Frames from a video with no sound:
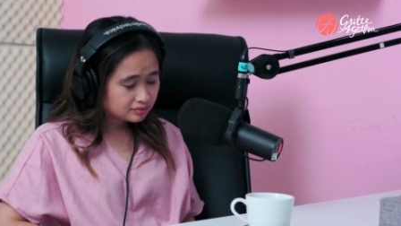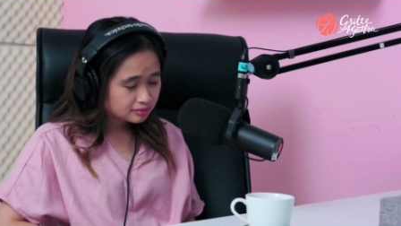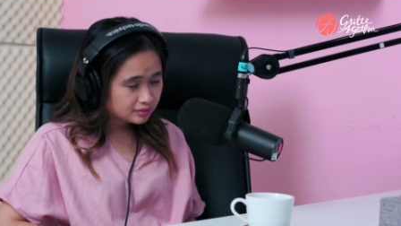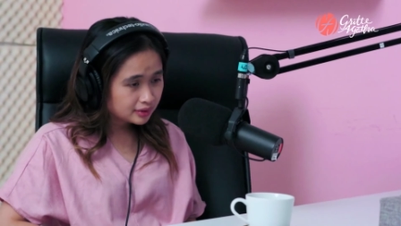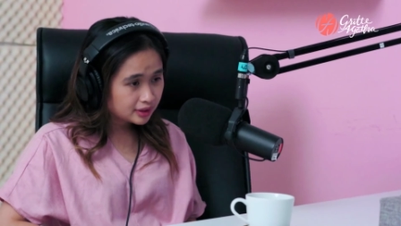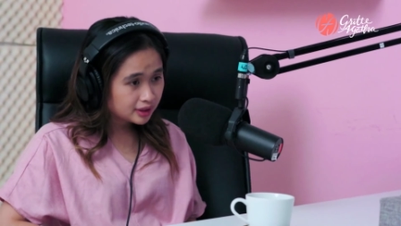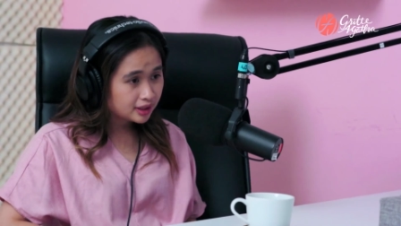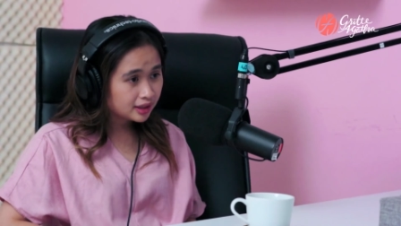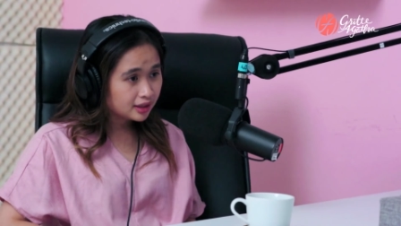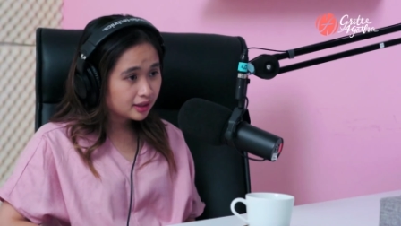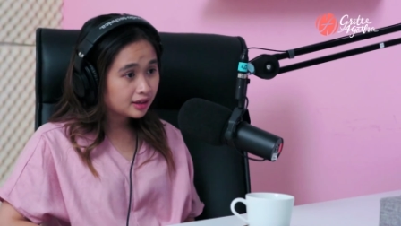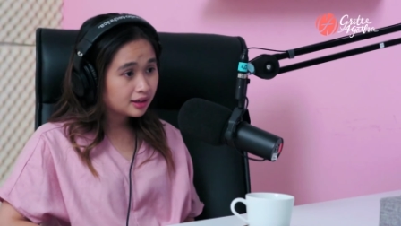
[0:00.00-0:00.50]

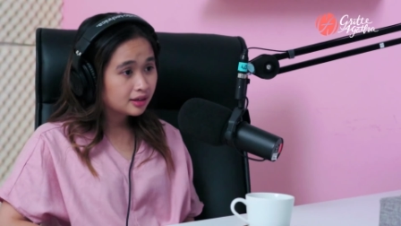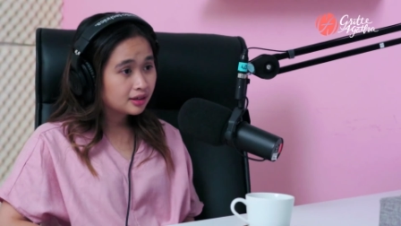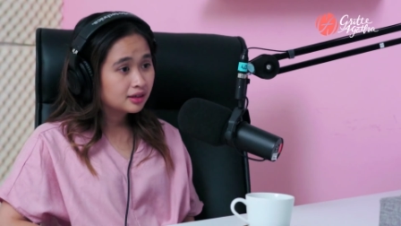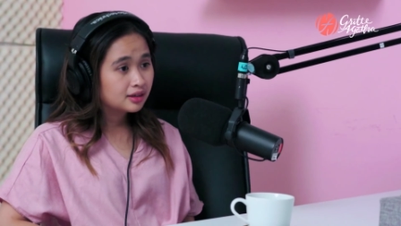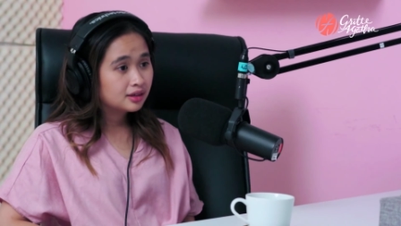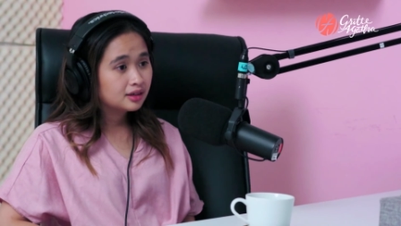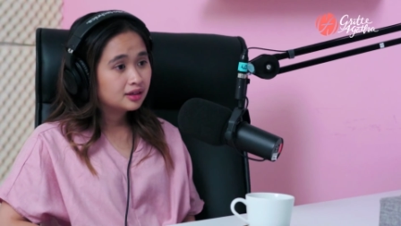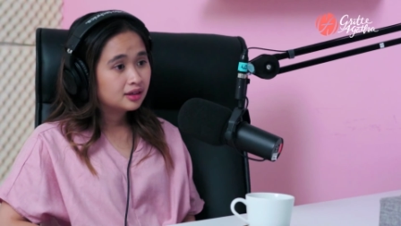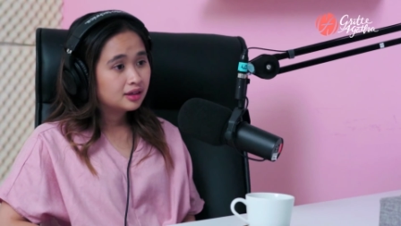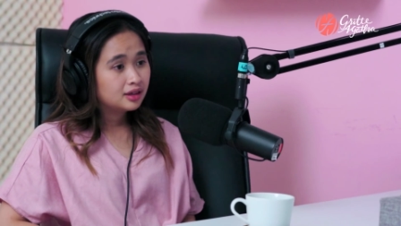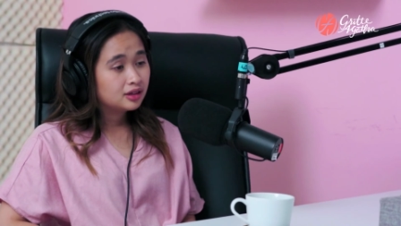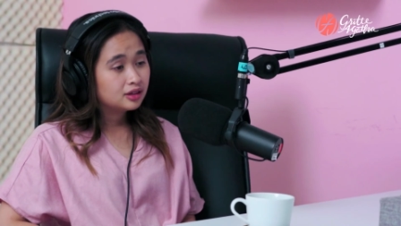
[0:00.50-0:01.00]
benar
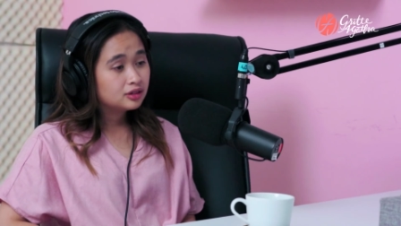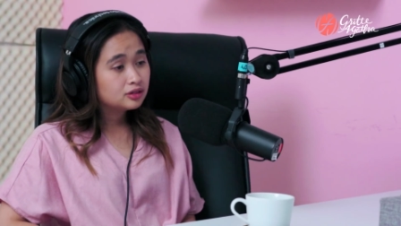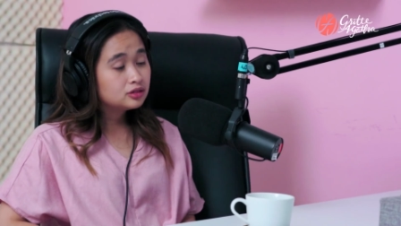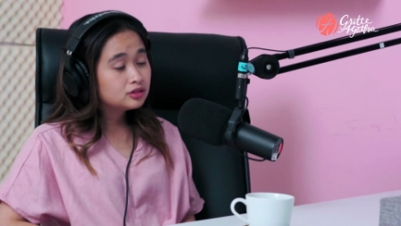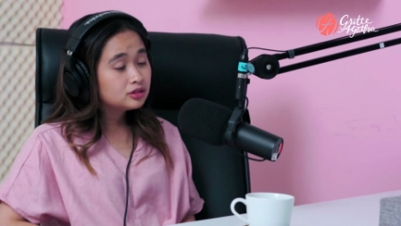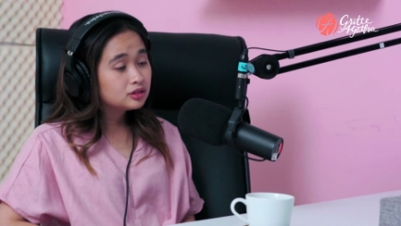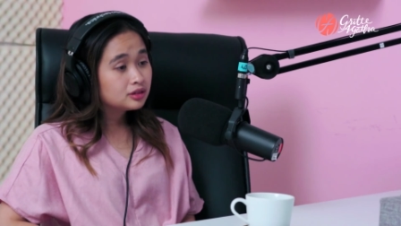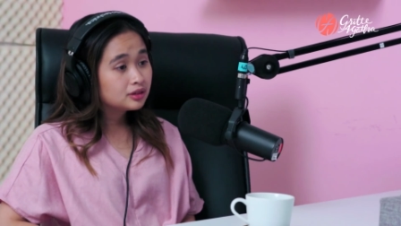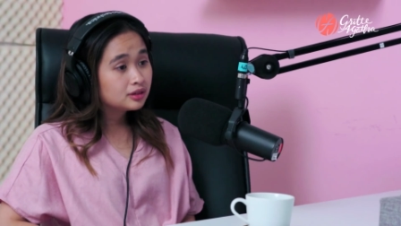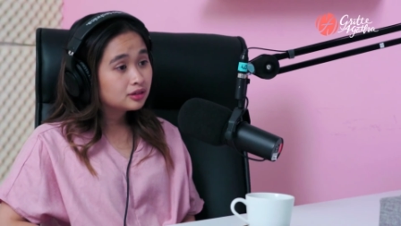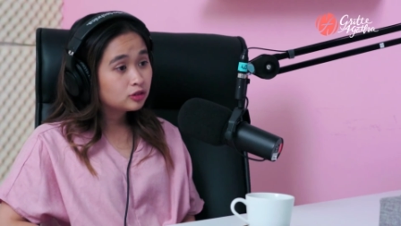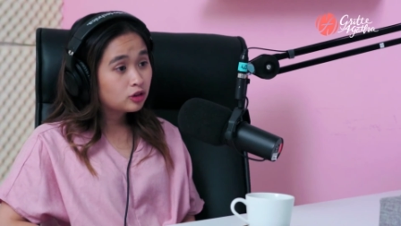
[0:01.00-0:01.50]

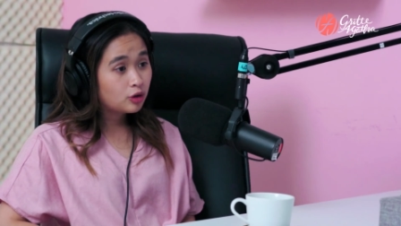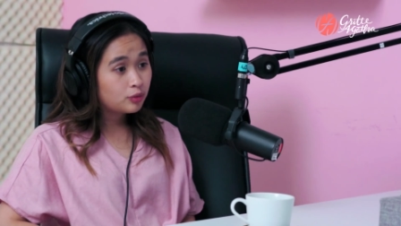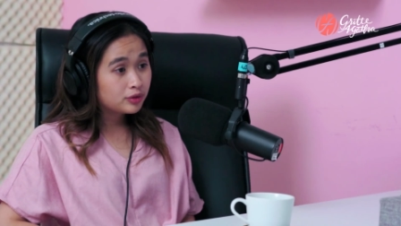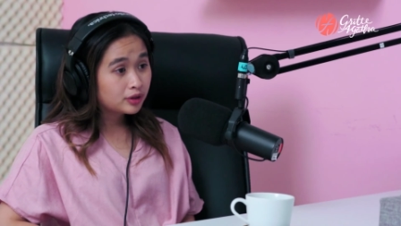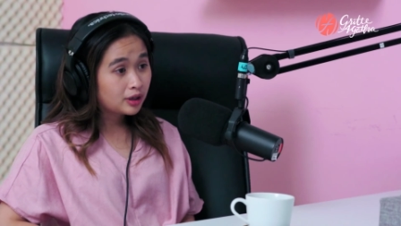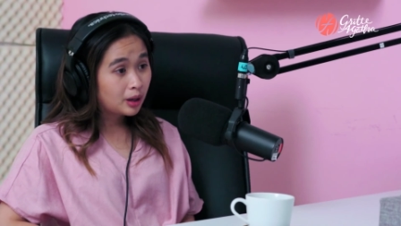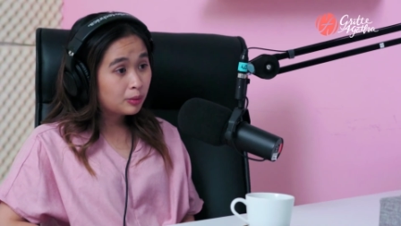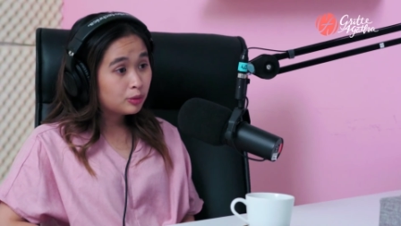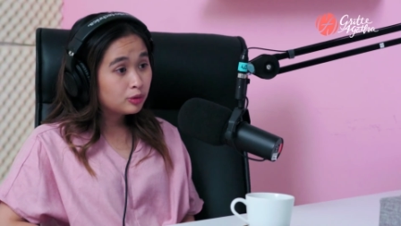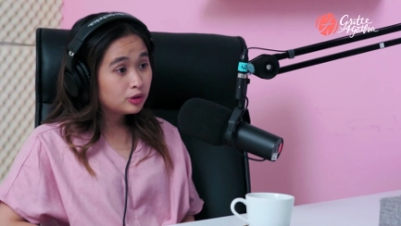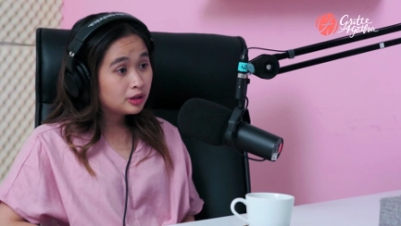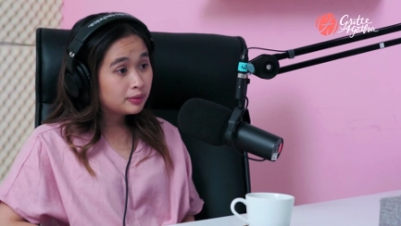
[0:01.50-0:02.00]
terus suami
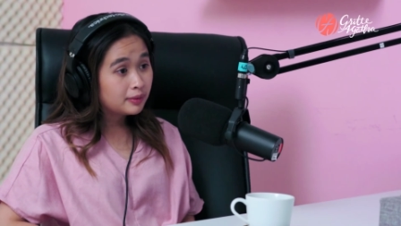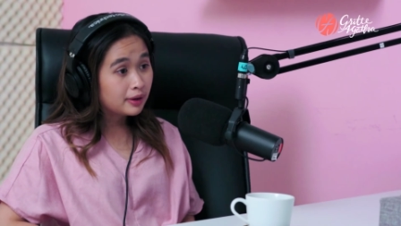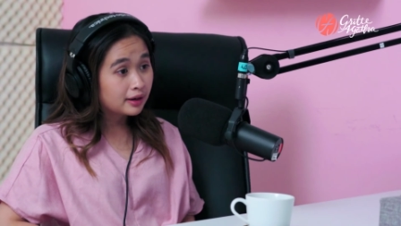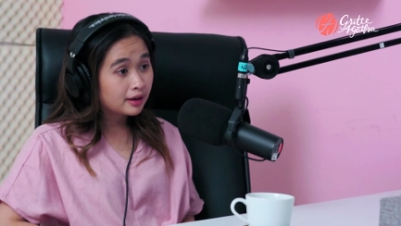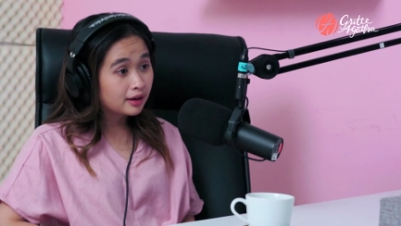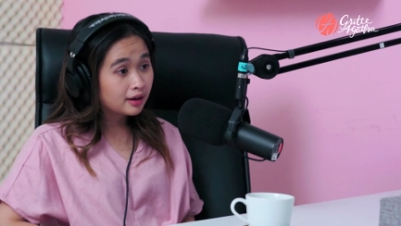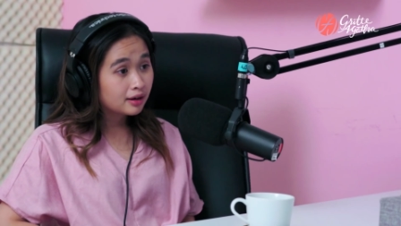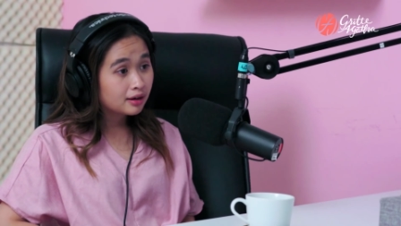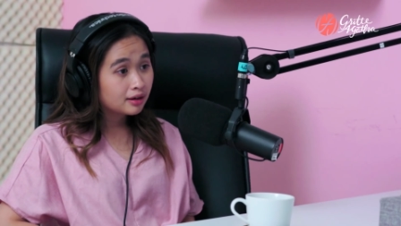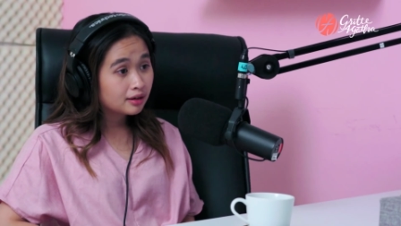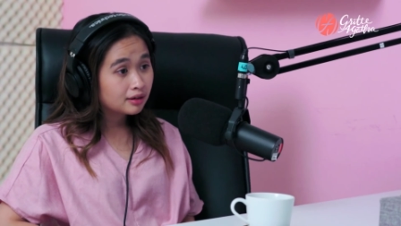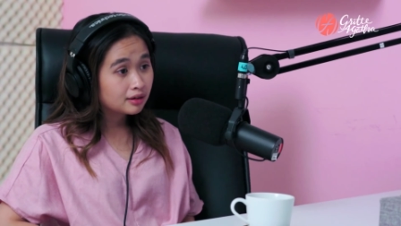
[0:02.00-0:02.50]
kamu di
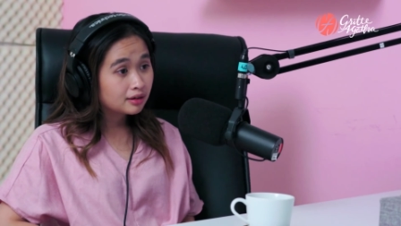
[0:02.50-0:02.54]
mana